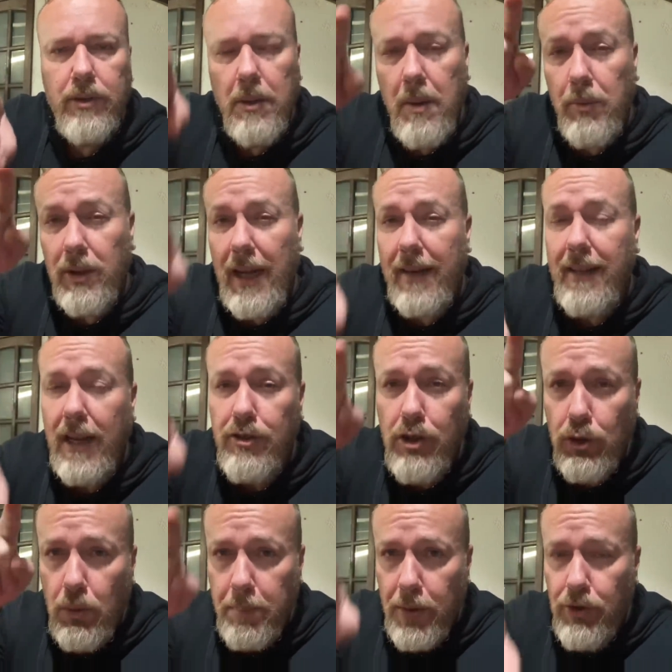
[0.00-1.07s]
Tem uma modalidade que
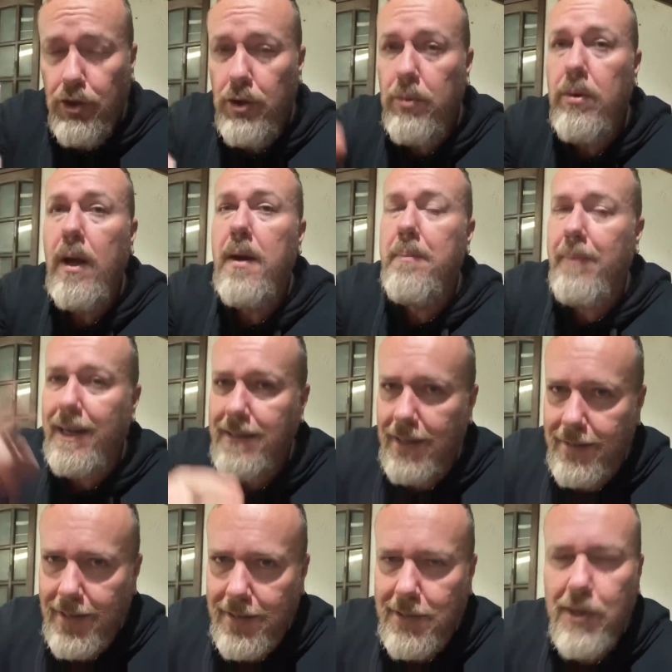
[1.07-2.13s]
tu pediu, mais
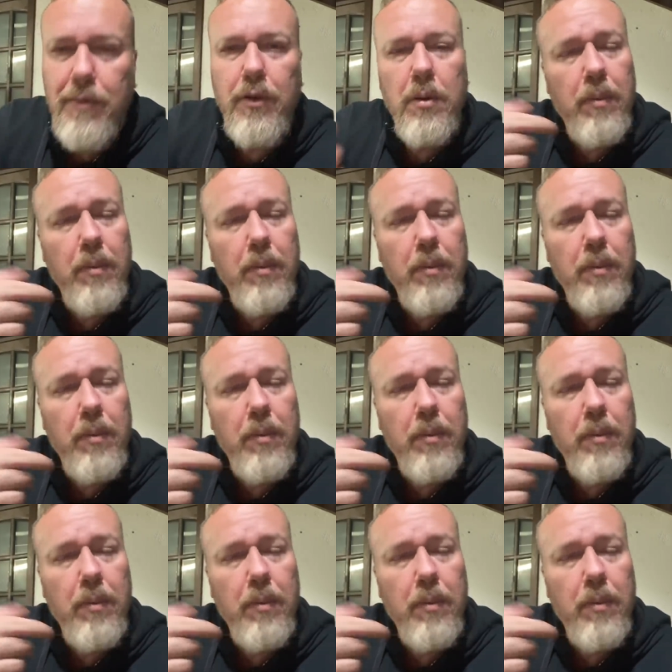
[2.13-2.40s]
acessível,